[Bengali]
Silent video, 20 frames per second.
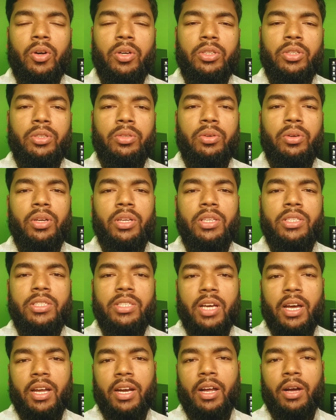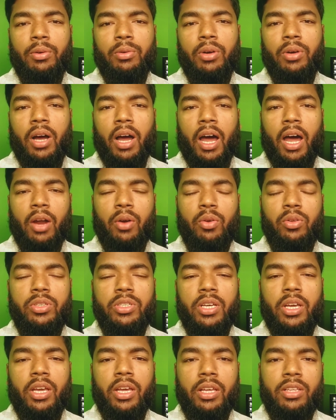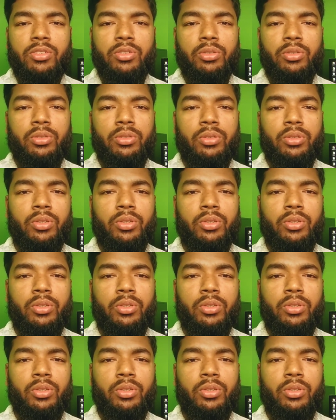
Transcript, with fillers: অর্থকরী ছাড়াও আরো যে কিছু